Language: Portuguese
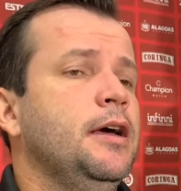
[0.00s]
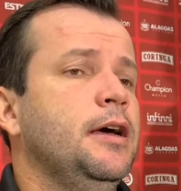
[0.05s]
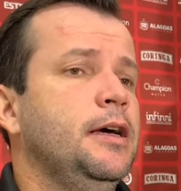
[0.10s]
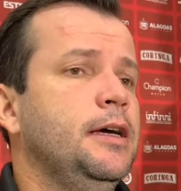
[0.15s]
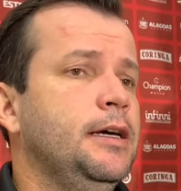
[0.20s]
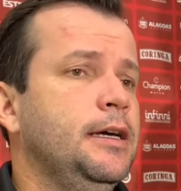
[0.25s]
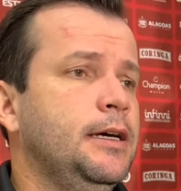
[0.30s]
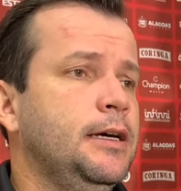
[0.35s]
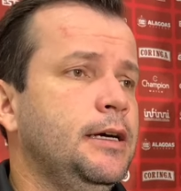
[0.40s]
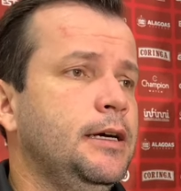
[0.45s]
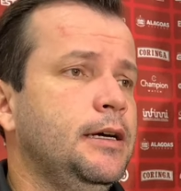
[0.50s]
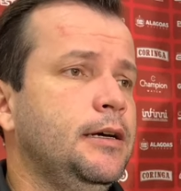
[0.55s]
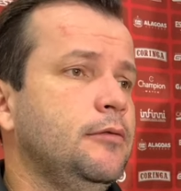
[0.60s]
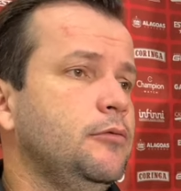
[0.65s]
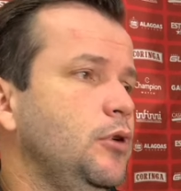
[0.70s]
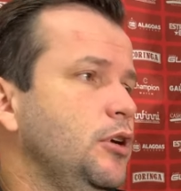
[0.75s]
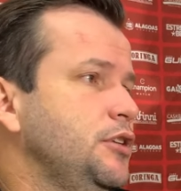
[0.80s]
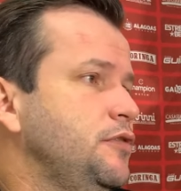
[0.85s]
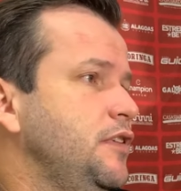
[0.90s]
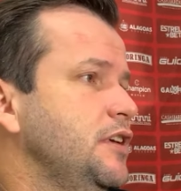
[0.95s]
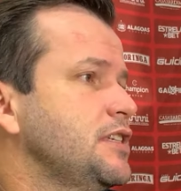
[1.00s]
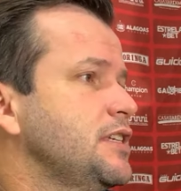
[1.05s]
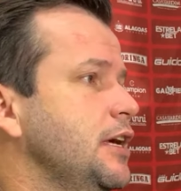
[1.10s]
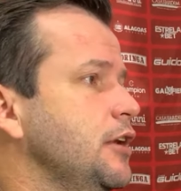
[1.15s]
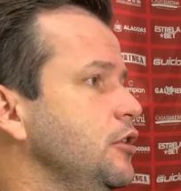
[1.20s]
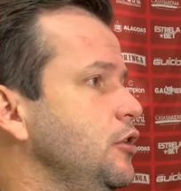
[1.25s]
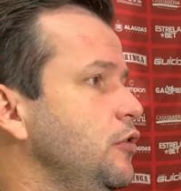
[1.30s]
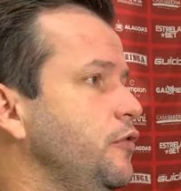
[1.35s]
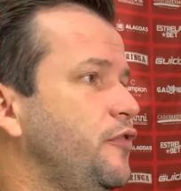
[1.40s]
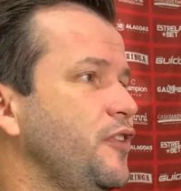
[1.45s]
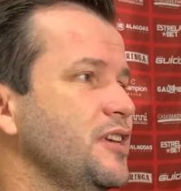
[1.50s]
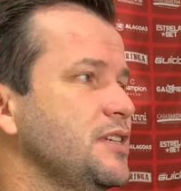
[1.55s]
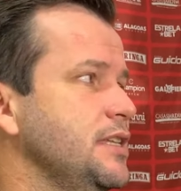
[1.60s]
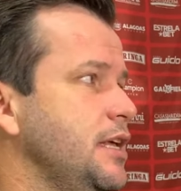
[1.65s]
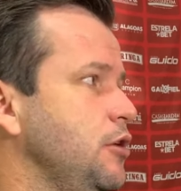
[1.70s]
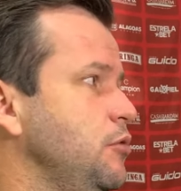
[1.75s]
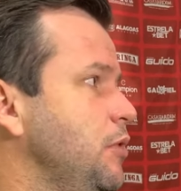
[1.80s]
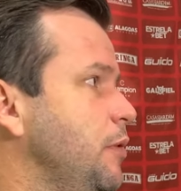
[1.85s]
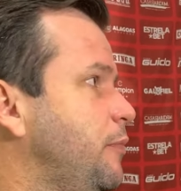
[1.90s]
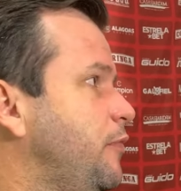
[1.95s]
É, o adversário não fez
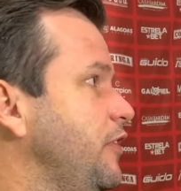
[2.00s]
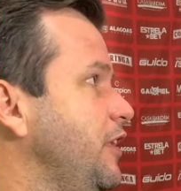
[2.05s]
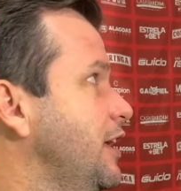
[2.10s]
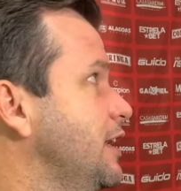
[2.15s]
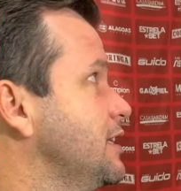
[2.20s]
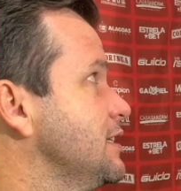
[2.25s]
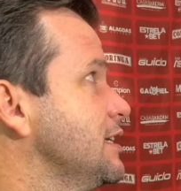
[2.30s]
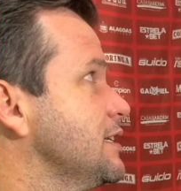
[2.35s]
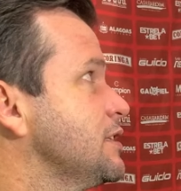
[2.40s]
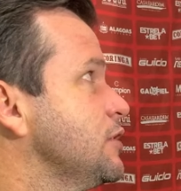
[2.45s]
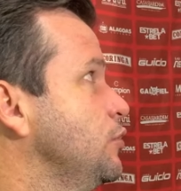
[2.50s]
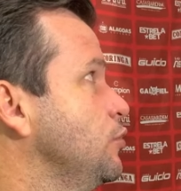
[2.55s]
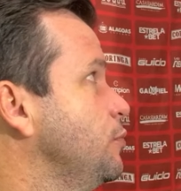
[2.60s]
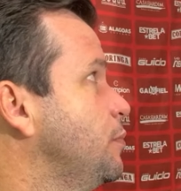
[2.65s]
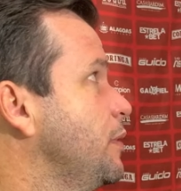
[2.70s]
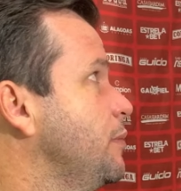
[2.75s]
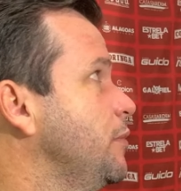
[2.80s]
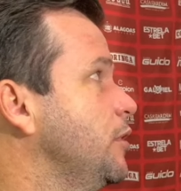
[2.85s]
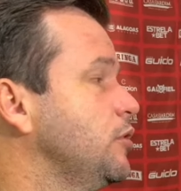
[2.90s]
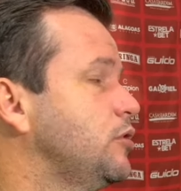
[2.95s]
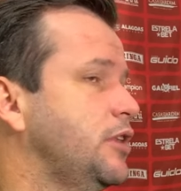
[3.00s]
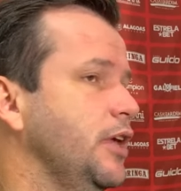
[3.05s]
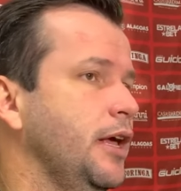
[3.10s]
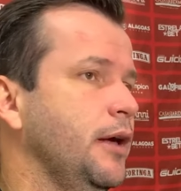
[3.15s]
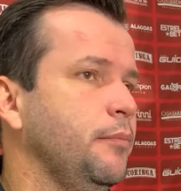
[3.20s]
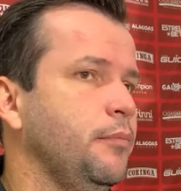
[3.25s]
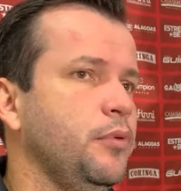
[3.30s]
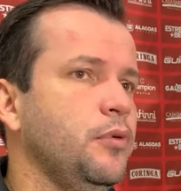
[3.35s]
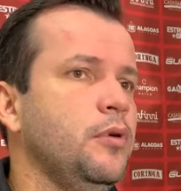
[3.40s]
nenhuma finalização no primeiro tempo.